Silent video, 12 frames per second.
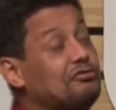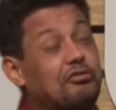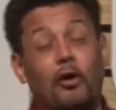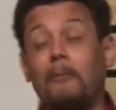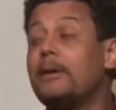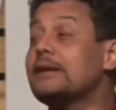e
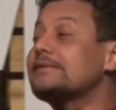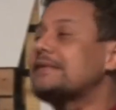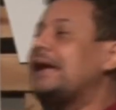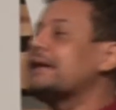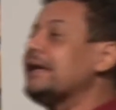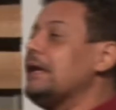vou
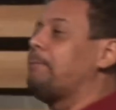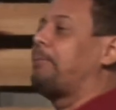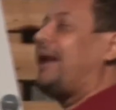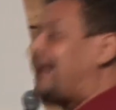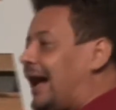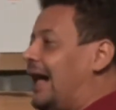mandar ele
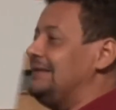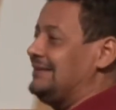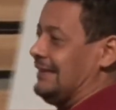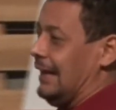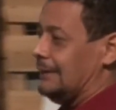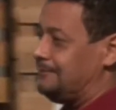para
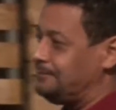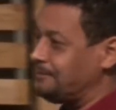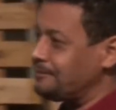casa.